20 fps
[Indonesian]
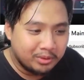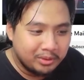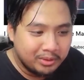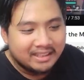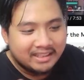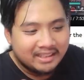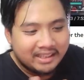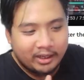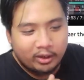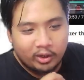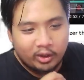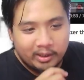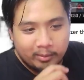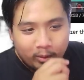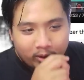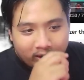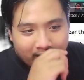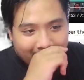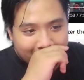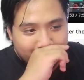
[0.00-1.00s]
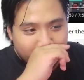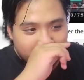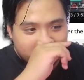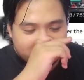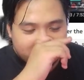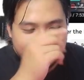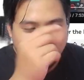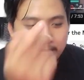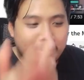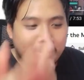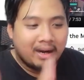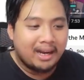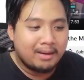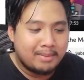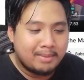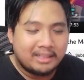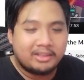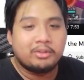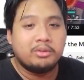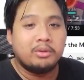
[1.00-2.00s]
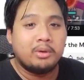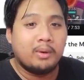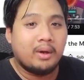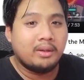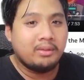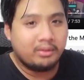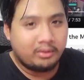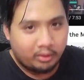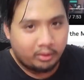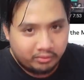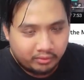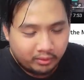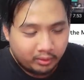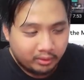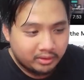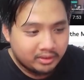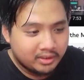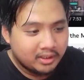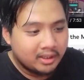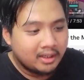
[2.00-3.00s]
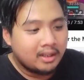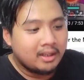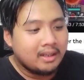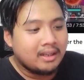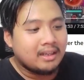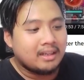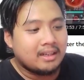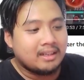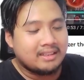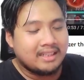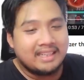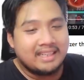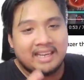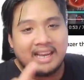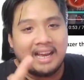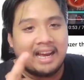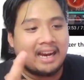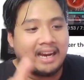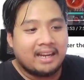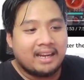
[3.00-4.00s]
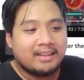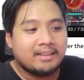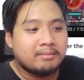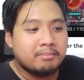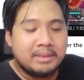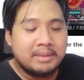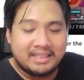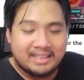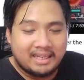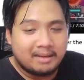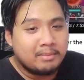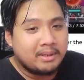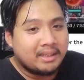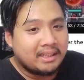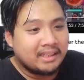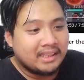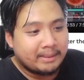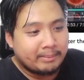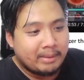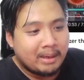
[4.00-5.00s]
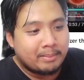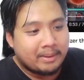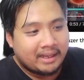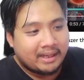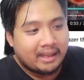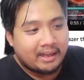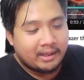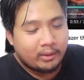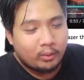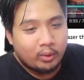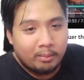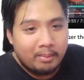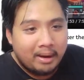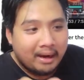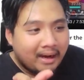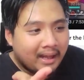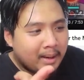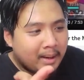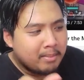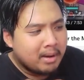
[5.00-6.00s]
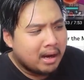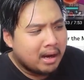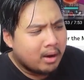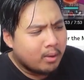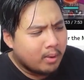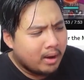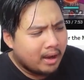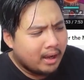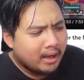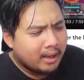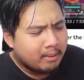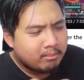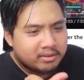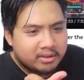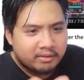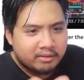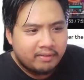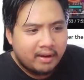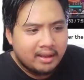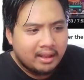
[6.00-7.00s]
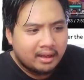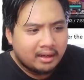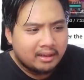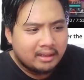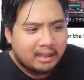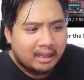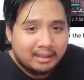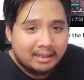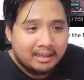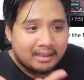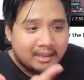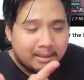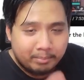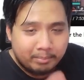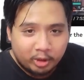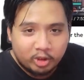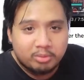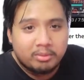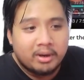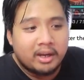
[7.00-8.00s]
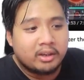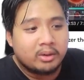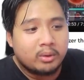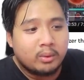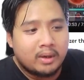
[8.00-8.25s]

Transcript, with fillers: 60. Jadi kalau dibawa ke MOC dia bakal mati duluan, of course jadi nggak akan bisa bikin tim Hyper Carry. Gue bakal bawa MC Fire di percobaan gue